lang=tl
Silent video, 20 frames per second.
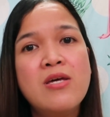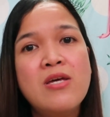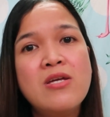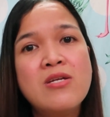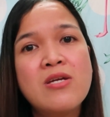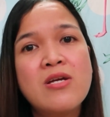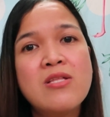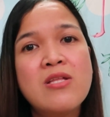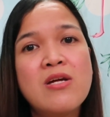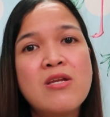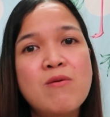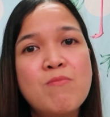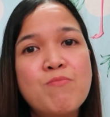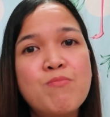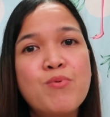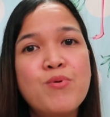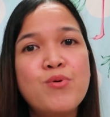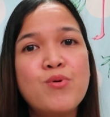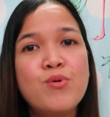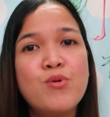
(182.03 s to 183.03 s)
isa na rin
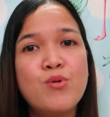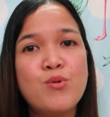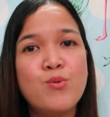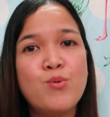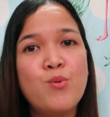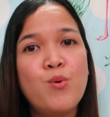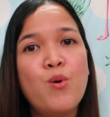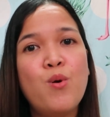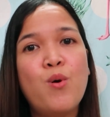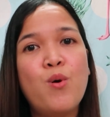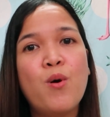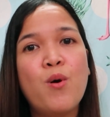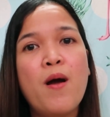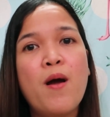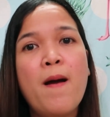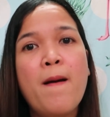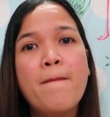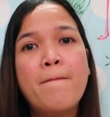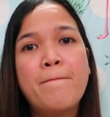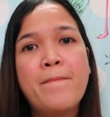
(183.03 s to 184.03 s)
po yung tulong
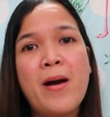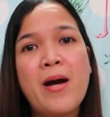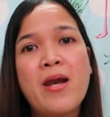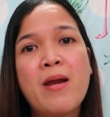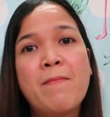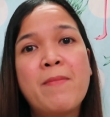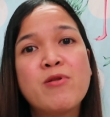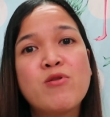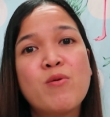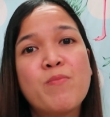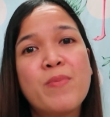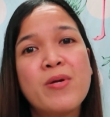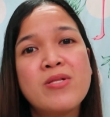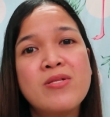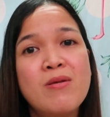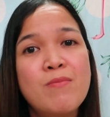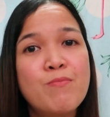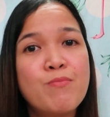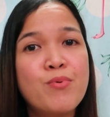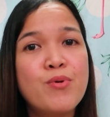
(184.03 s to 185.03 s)
para matupad
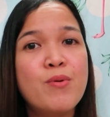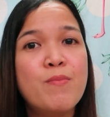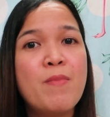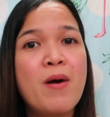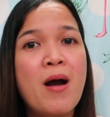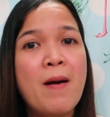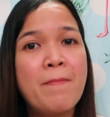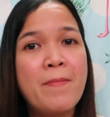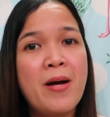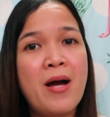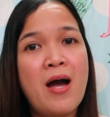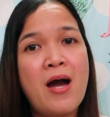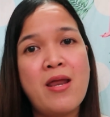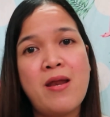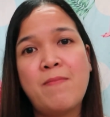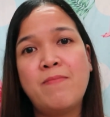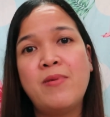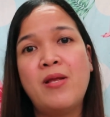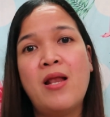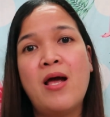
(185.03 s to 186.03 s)
din po yung mga
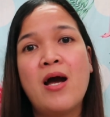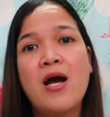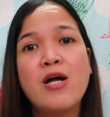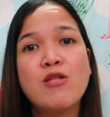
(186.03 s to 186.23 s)
pangarap nila,